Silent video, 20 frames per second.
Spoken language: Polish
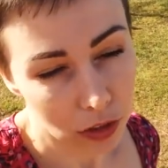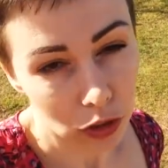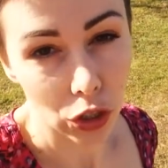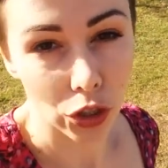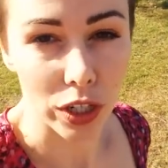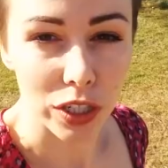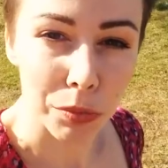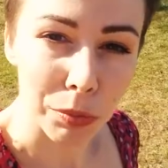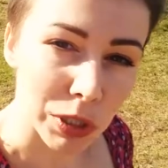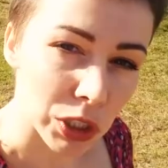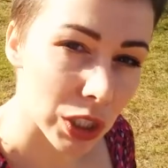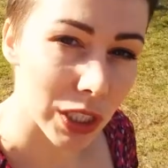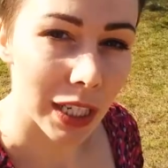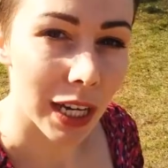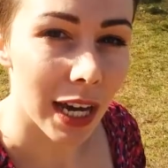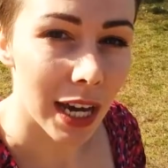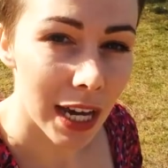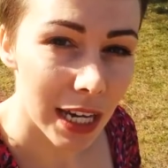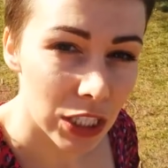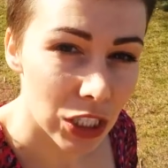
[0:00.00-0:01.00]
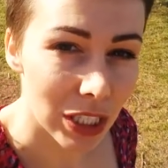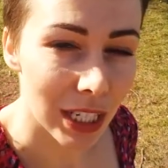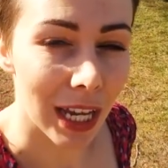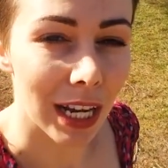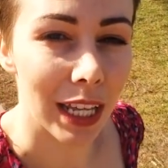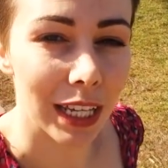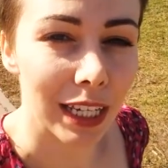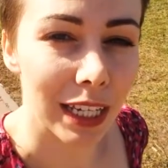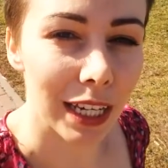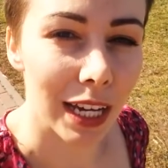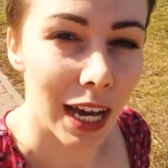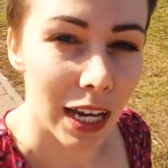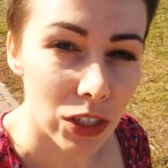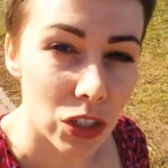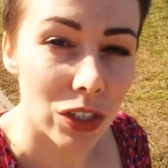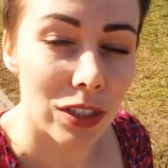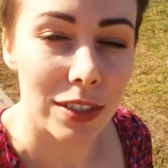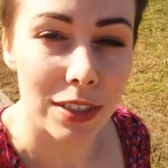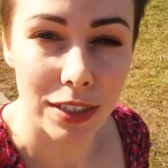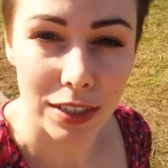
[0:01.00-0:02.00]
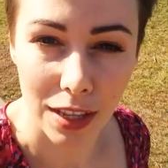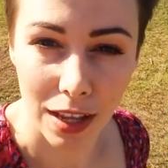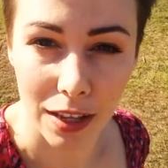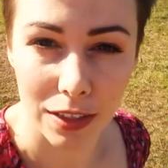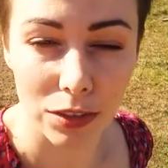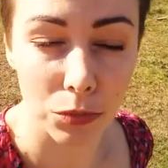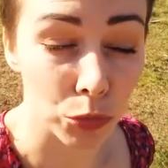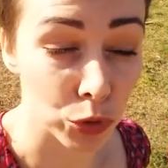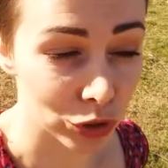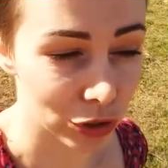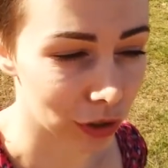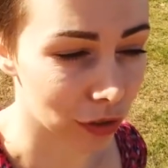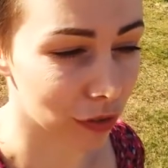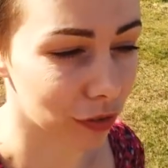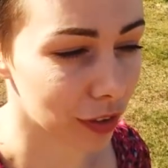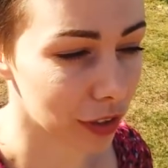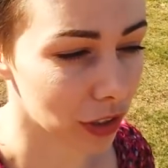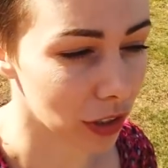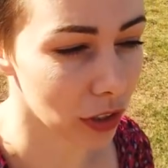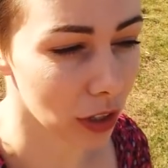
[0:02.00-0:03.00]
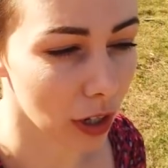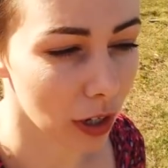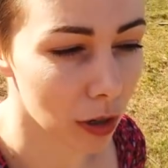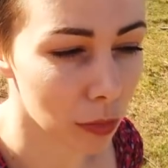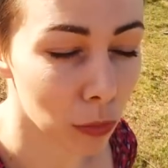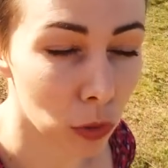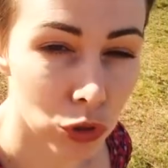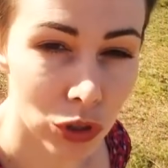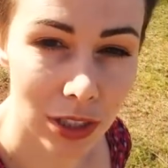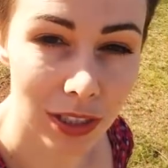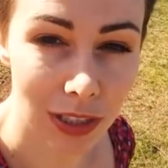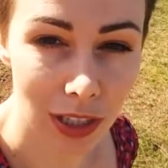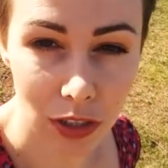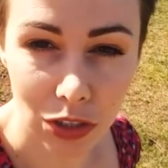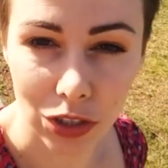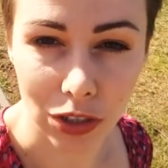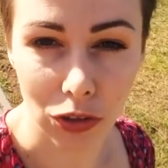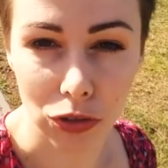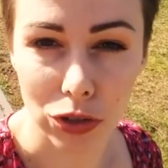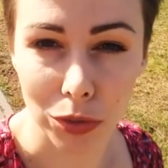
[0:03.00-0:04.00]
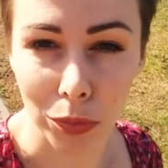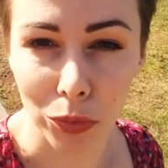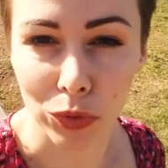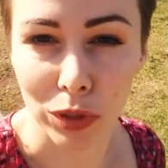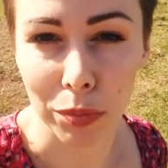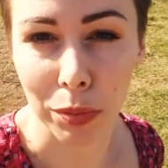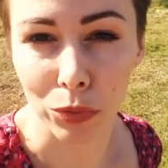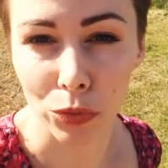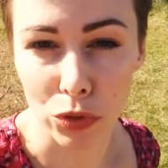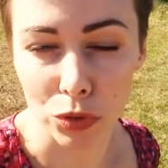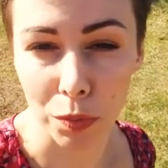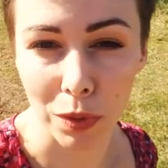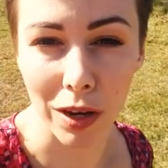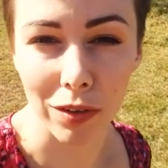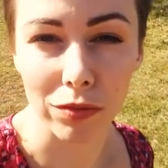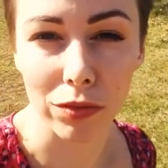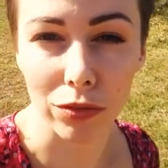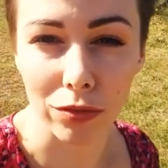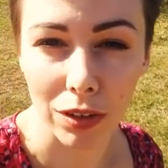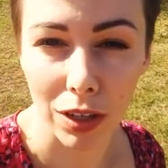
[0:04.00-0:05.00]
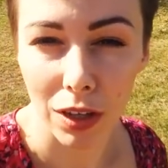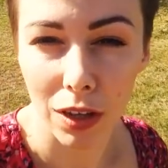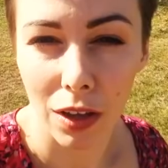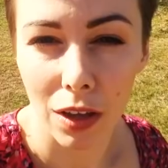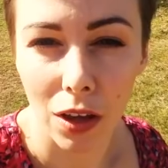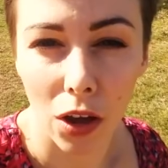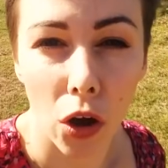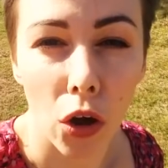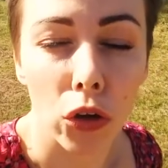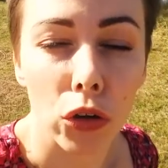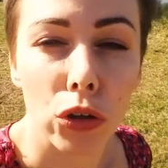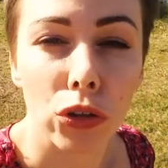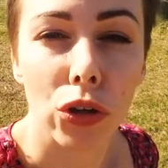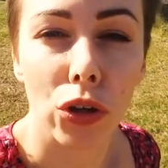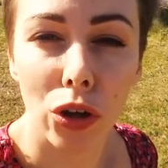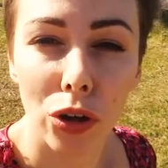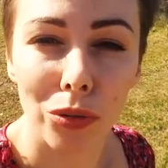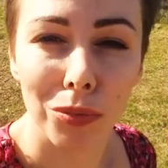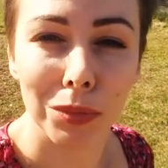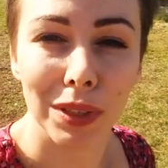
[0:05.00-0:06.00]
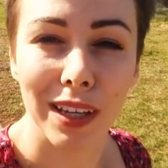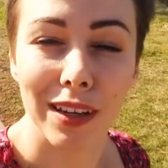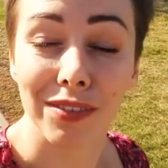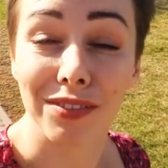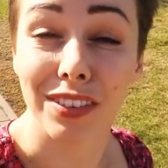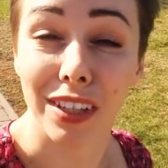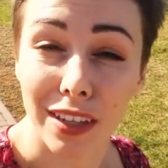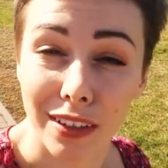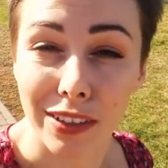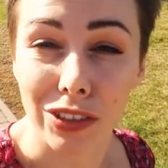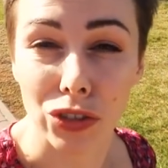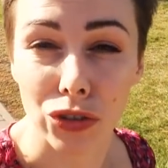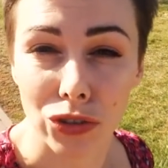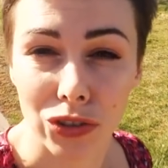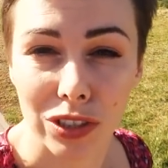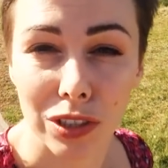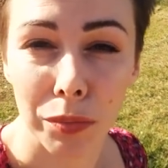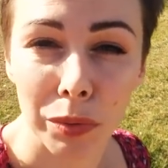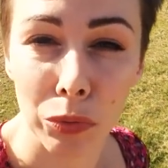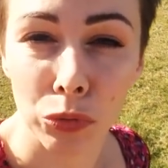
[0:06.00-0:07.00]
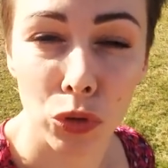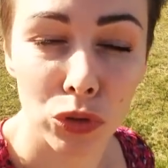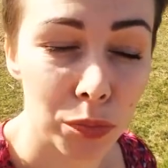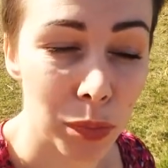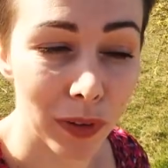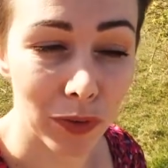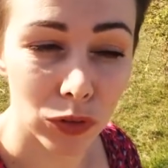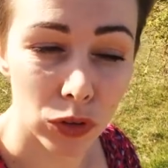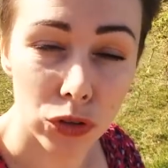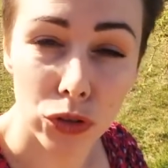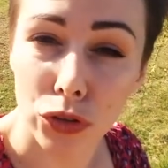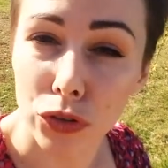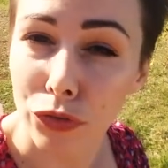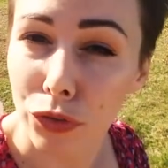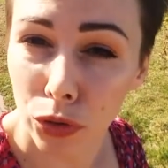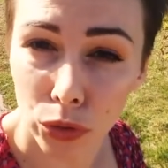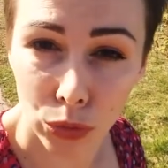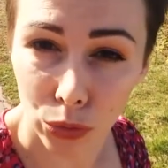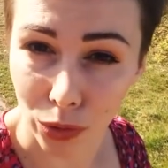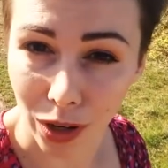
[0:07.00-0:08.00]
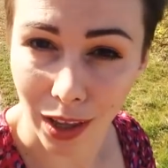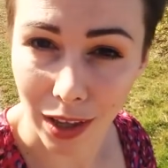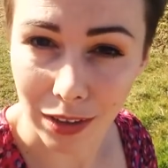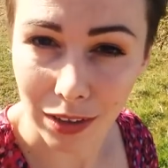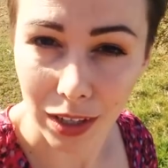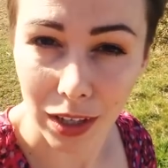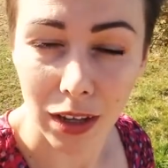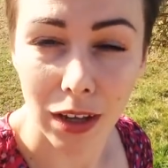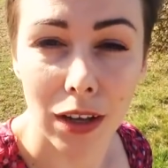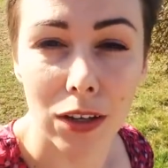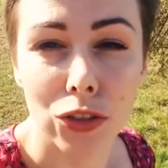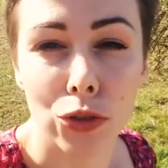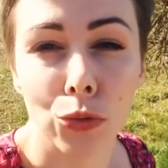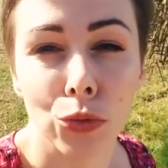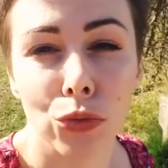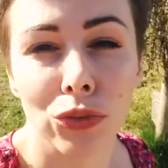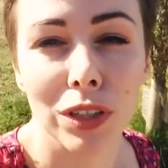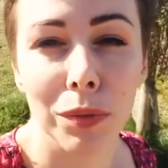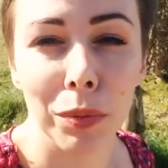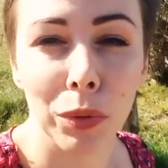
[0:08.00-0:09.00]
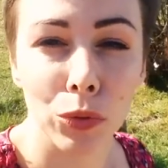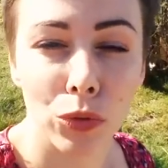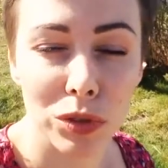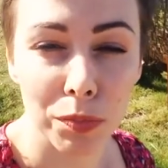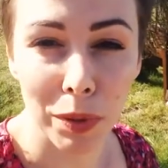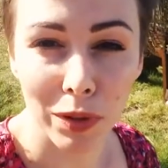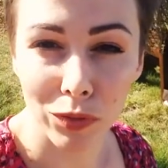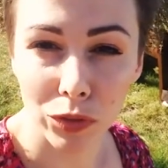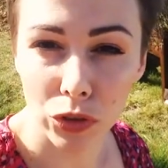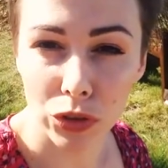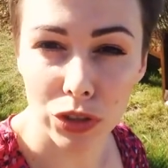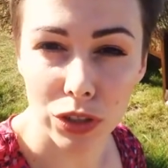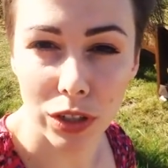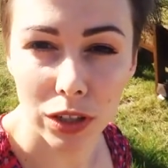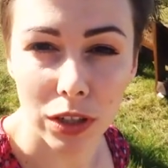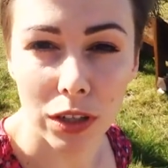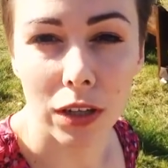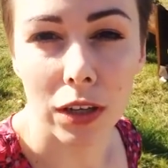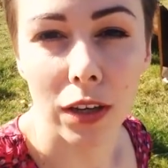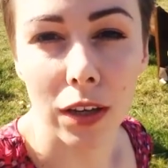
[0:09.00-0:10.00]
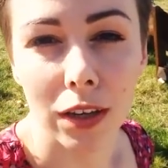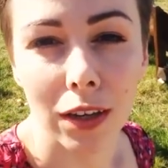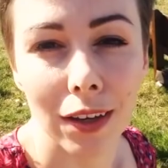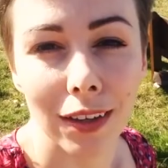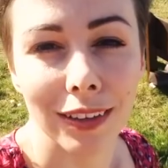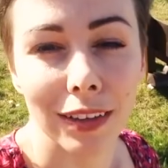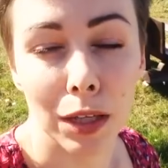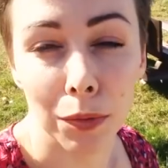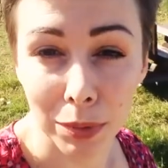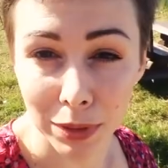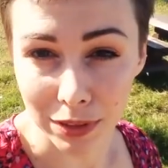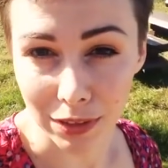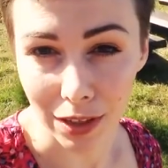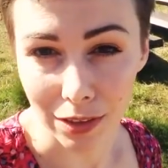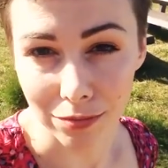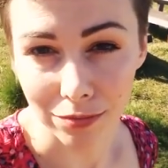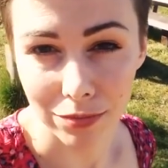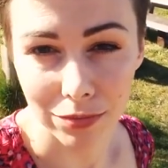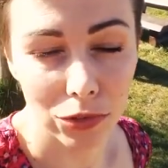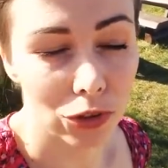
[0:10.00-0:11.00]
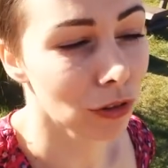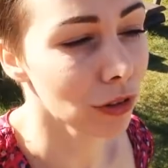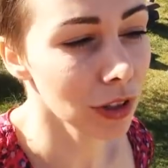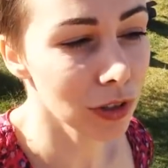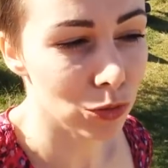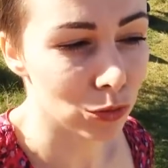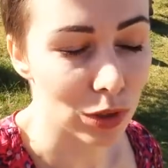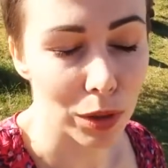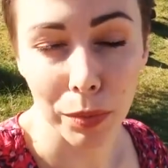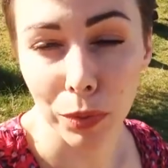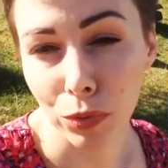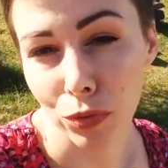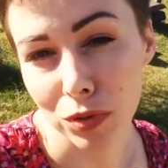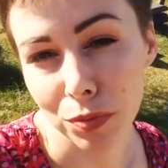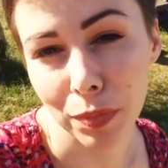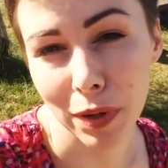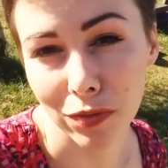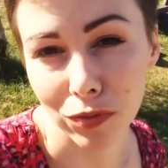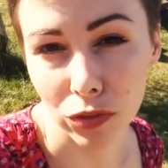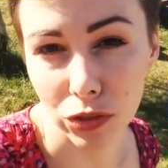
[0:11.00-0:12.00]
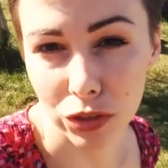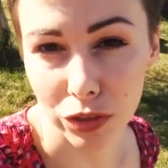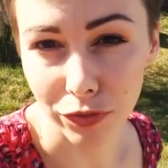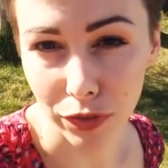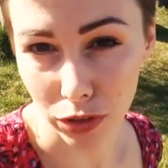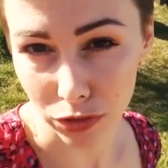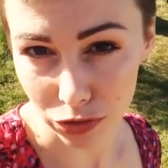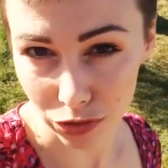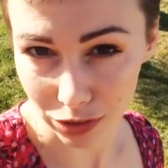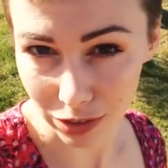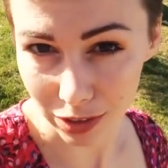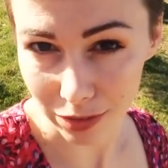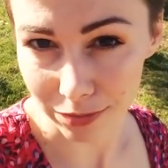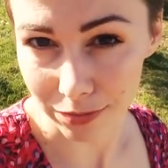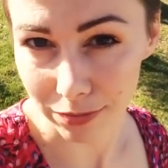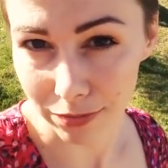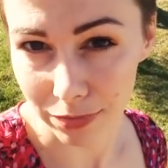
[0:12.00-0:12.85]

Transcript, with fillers: Trochę śmieszki, heheszki, ale każdy z nas, musicie to wiedzieć, może stać się osobą niepełnosprawną. Ogromna większość niepełnosprawności w ogóle są to niepełnosprawności nabyte. To nie są niepełnosprawności wrodzone.